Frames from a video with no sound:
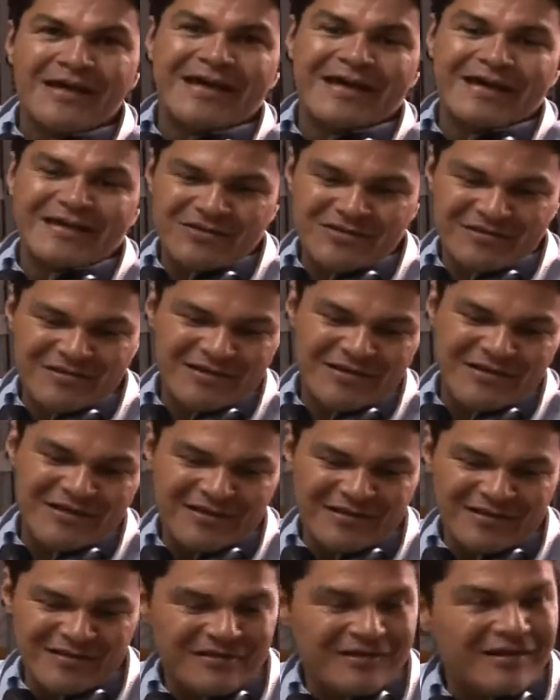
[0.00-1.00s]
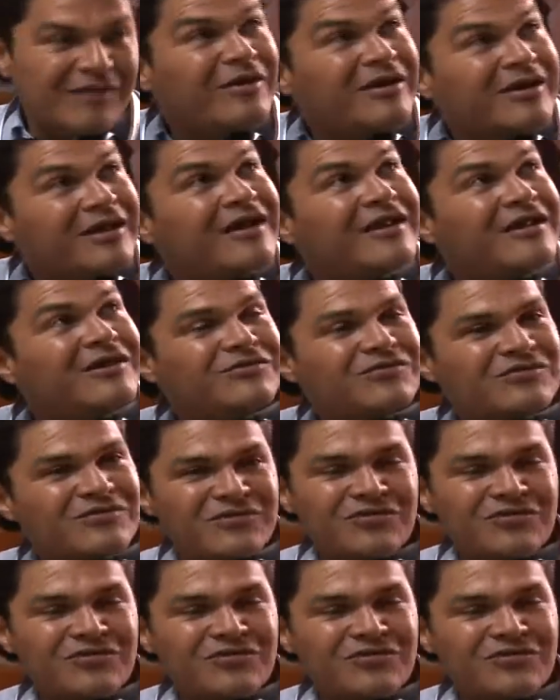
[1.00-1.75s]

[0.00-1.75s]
esa se la, manejan ellos.